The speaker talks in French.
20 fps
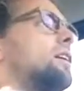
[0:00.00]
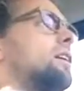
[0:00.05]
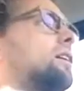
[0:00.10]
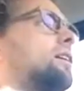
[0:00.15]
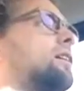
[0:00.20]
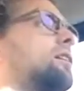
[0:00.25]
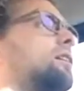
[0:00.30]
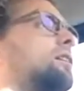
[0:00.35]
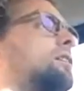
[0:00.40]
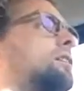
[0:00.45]

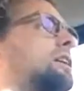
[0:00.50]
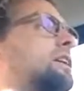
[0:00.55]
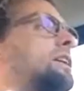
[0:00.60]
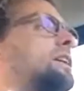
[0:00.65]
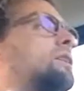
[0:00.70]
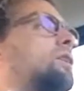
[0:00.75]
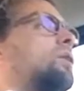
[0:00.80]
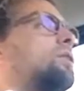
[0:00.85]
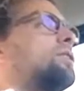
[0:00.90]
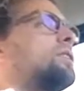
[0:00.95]
Euh,
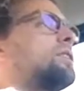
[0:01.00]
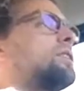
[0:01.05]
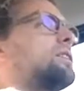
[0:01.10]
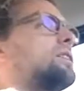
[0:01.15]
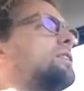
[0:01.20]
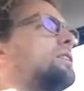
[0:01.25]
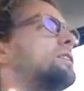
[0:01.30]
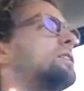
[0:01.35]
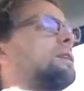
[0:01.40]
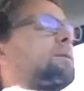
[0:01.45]
qui ont
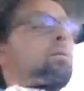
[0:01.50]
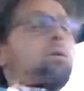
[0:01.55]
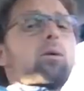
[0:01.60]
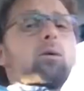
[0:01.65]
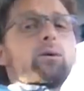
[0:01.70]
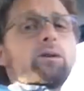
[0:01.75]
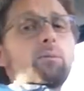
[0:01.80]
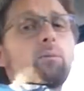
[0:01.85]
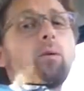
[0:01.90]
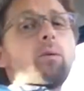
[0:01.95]
des,
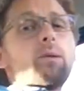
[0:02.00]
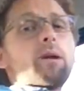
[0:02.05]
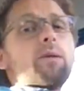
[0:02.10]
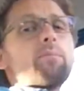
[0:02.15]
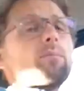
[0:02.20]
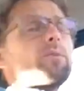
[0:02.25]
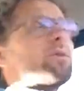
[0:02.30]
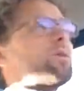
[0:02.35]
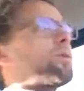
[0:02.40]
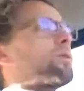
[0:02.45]

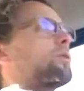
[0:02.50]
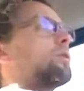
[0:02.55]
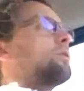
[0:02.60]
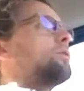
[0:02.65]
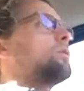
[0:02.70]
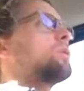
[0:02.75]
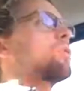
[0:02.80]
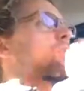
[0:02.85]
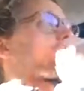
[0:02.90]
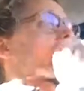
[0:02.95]
problèmes euh,
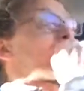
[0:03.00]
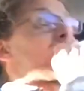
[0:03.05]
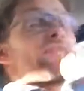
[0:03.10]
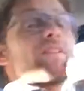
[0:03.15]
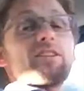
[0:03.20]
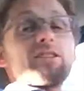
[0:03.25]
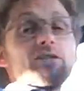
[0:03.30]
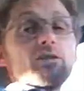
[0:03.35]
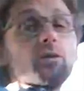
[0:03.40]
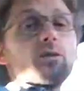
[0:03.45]
de
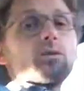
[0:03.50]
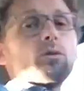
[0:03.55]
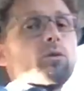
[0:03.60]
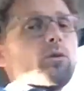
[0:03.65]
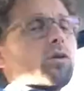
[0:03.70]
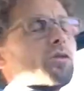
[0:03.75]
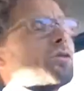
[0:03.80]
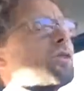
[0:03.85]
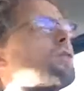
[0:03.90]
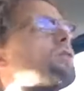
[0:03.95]
conservation de
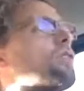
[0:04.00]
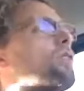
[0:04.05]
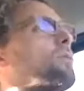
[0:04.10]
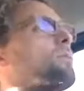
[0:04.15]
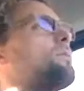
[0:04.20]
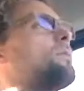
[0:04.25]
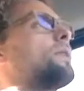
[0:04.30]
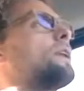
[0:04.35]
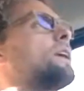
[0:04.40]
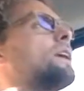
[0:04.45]
leurs œuvres
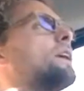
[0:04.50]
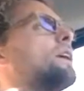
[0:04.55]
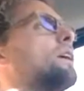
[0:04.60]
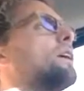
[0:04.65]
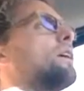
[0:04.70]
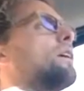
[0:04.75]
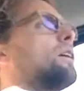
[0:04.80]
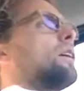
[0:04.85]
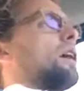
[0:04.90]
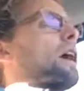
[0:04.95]

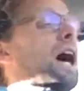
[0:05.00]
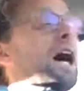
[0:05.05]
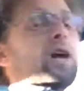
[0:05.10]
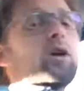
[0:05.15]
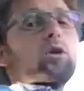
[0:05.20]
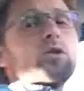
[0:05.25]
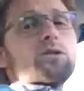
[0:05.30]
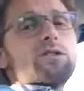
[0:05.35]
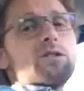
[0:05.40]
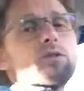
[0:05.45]
à
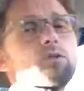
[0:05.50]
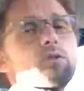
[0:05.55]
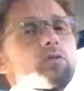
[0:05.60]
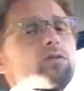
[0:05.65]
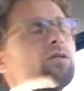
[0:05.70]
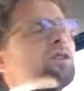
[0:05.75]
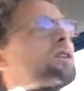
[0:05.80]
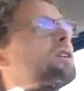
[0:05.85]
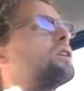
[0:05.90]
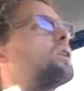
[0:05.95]
cause des
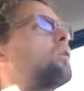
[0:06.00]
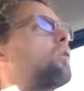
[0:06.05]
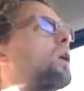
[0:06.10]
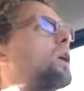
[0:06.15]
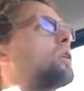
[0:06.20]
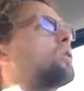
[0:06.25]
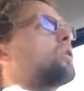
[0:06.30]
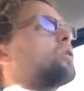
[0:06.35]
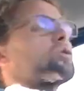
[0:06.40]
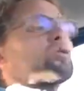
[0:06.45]
UV ou
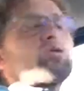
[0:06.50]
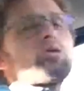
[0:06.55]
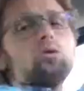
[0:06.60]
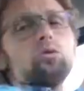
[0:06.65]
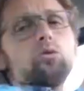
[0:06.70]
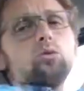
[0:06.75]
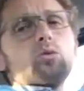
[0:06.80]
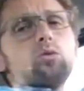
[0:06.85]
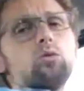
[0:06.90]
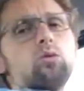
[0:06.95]
à cause de,
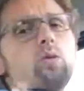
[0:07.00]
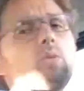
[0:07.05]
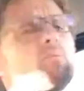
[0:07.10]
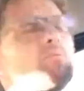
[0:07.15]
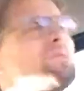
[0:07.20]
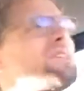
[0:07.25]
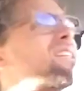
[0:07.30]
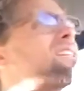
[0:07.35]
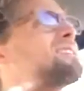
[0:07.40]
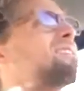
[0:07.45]
de
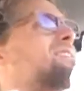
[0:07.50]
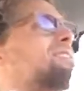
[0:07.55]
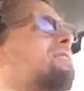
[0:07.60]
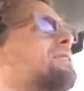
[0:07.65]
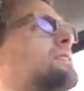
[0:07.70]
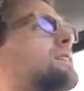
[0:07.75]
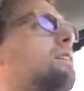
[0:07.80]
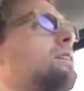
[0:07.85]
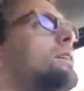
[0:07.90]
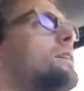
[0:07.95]
mix